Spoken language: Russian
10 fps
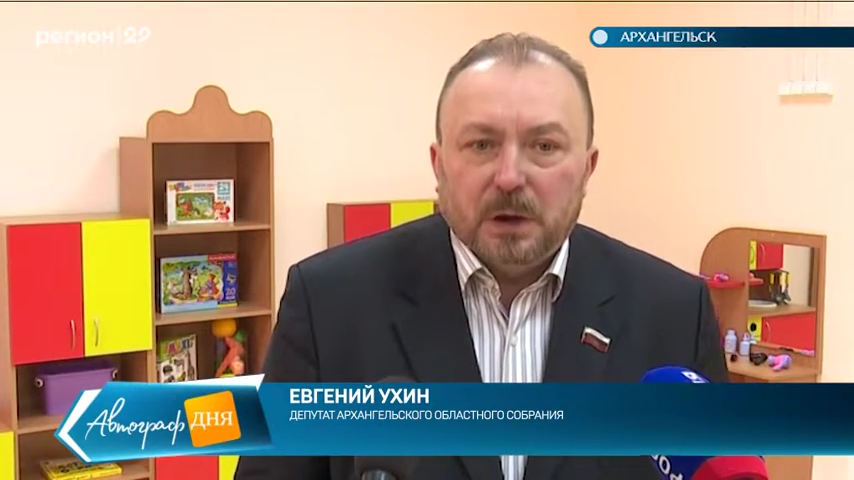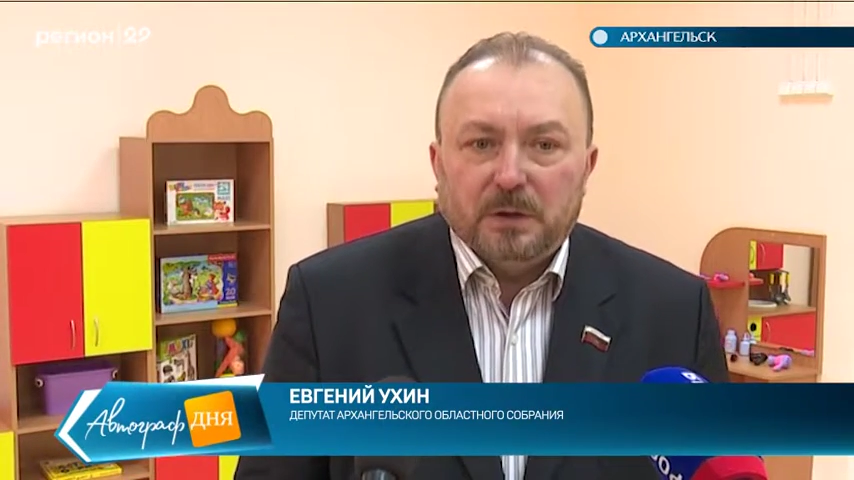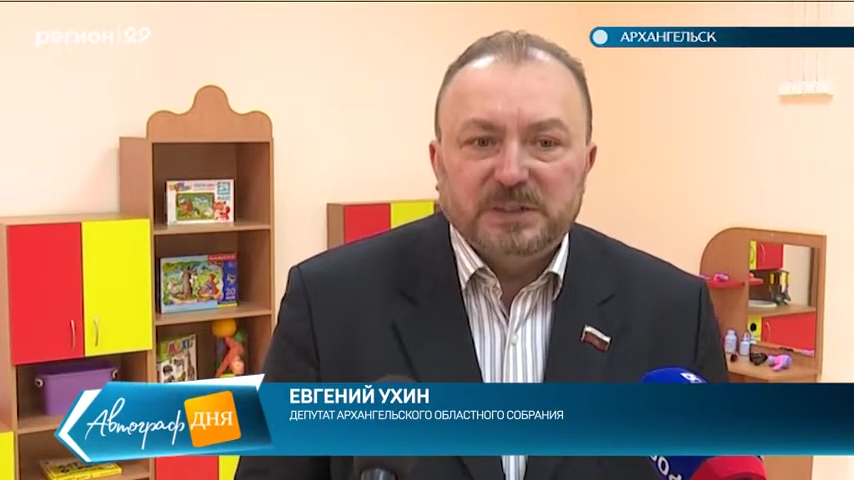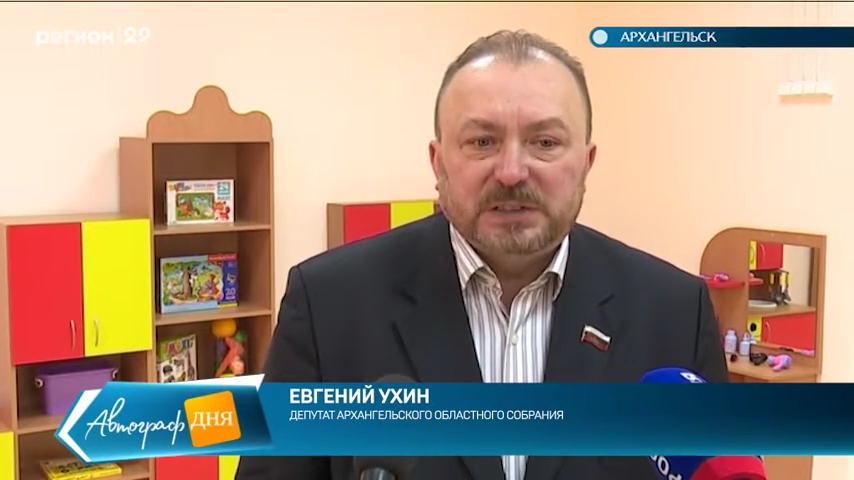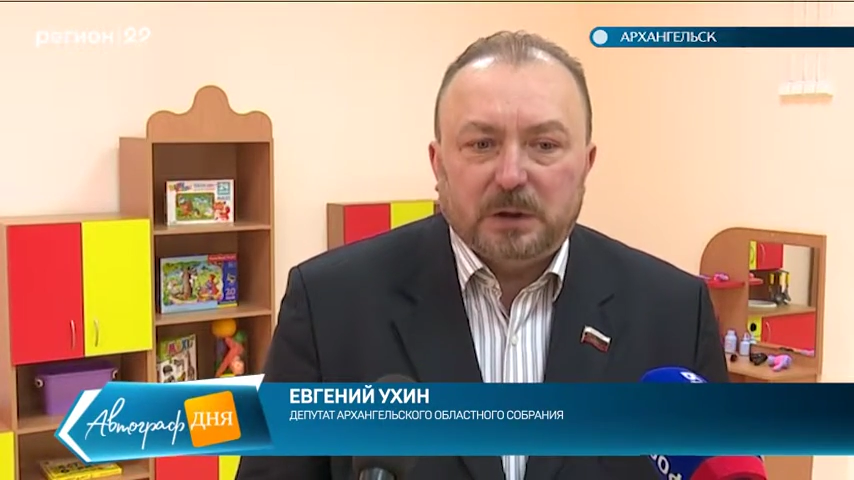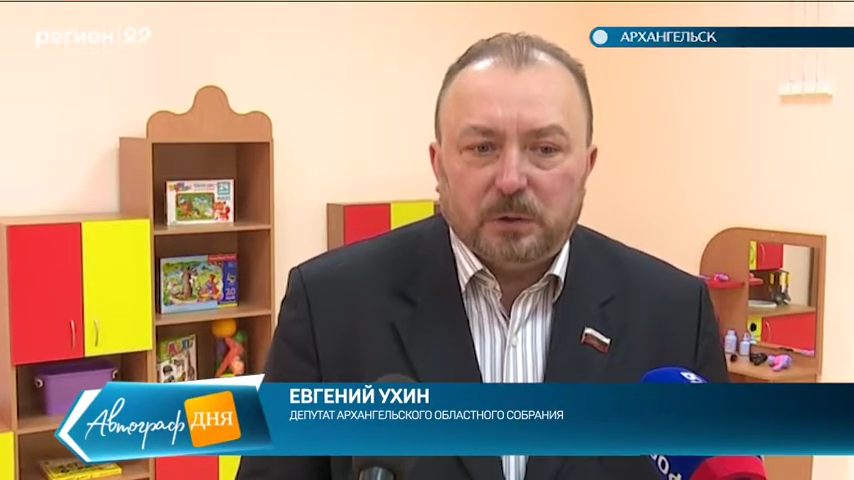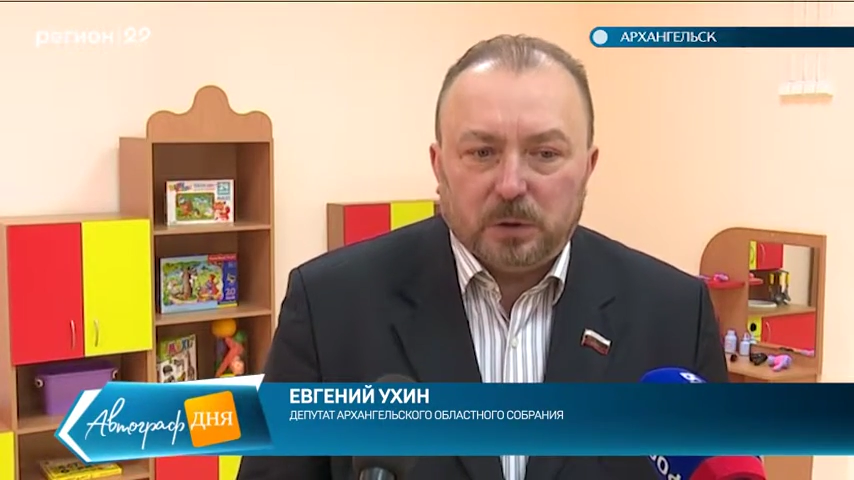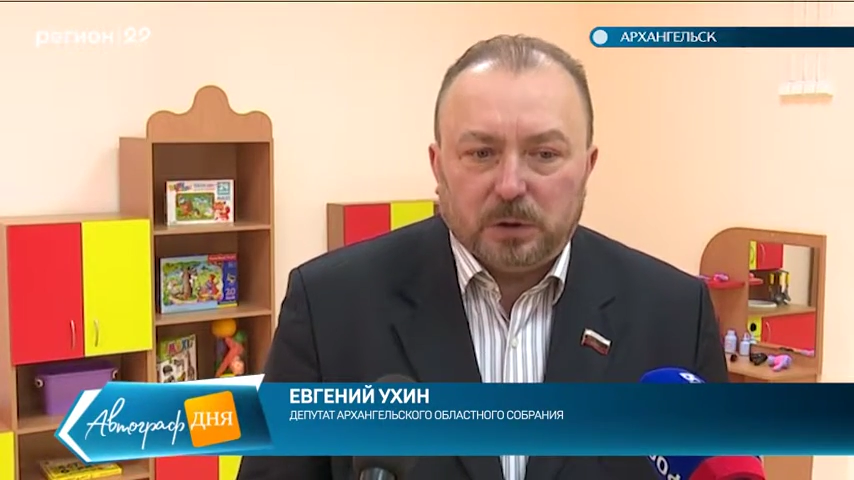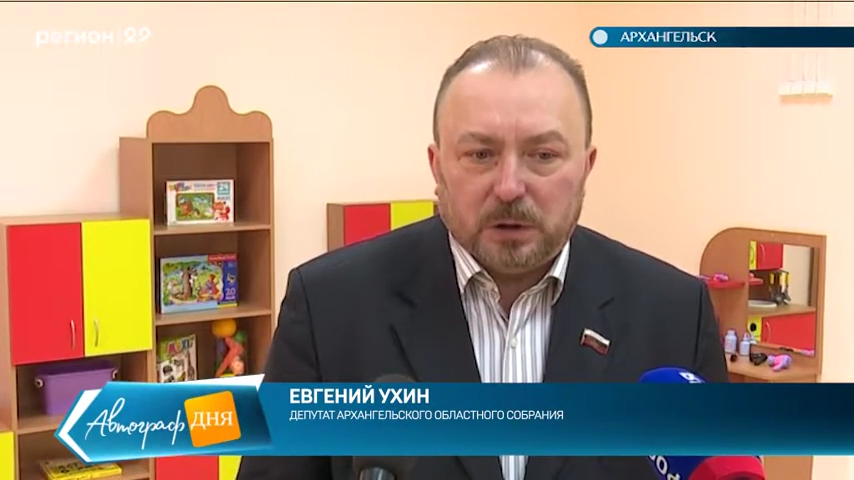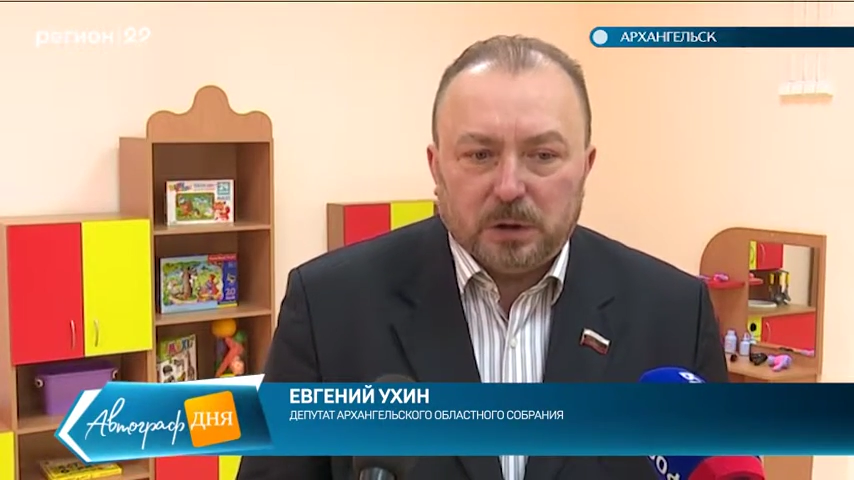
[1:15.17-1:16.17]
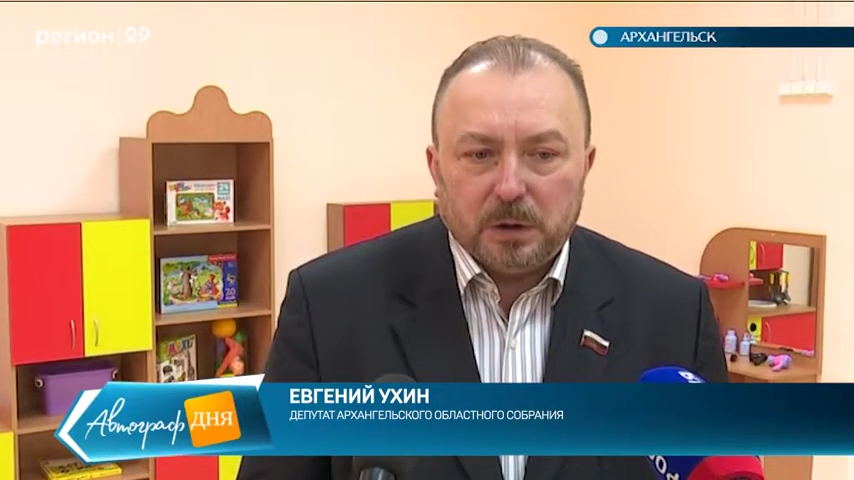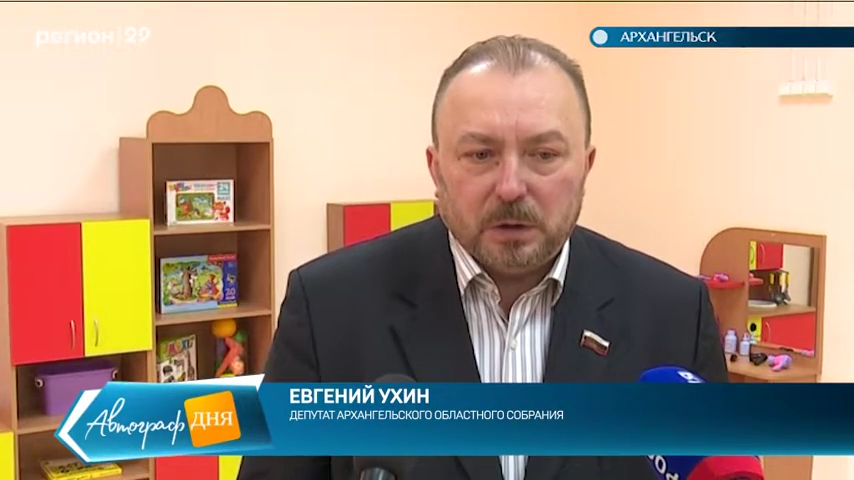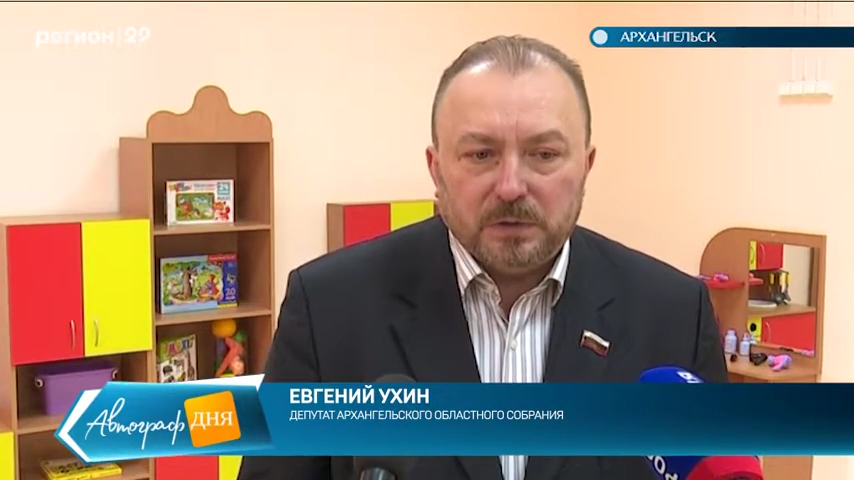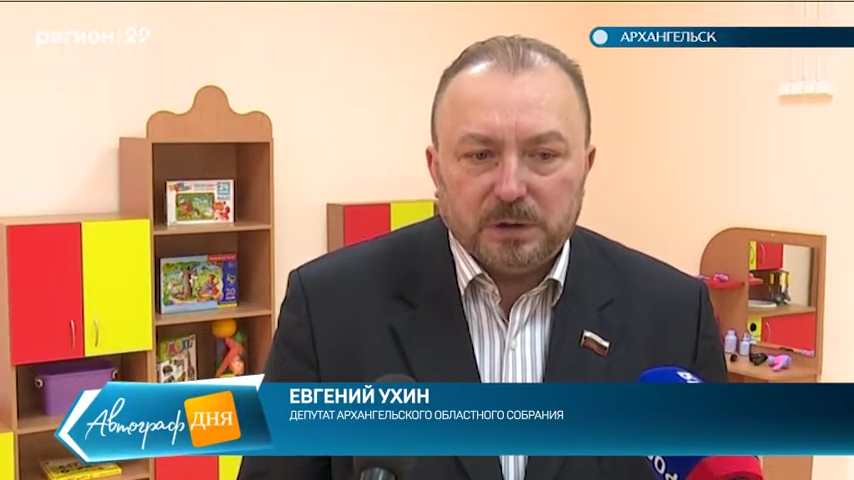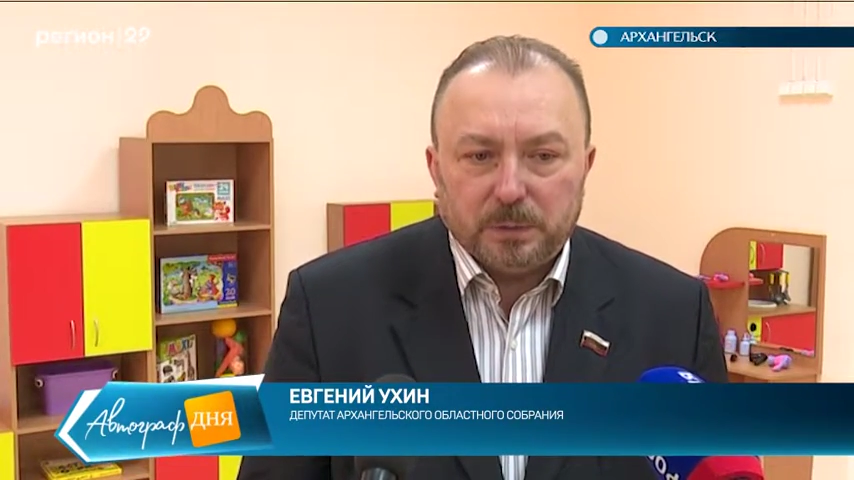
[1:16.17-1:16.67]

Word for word: высокогорки э,